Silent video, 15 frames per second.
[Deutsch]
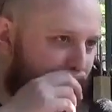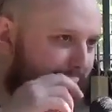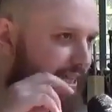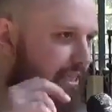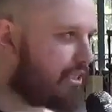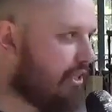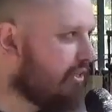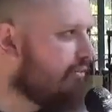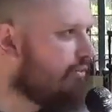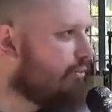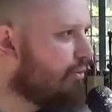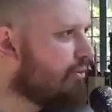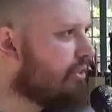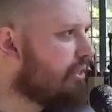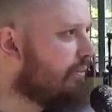Interessieren
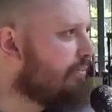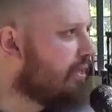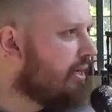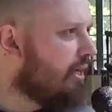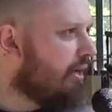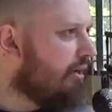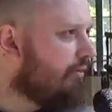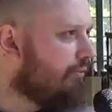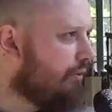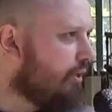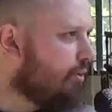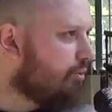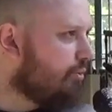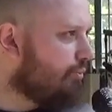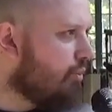würde,
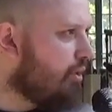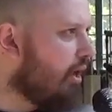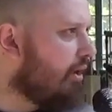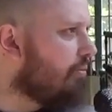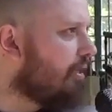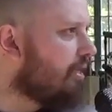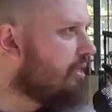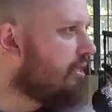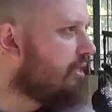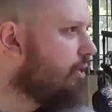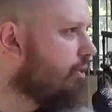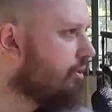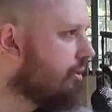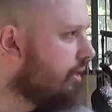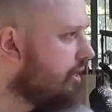wie und wo kann man Sie
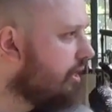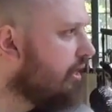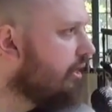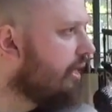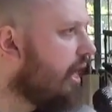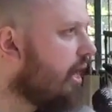kontaktieren,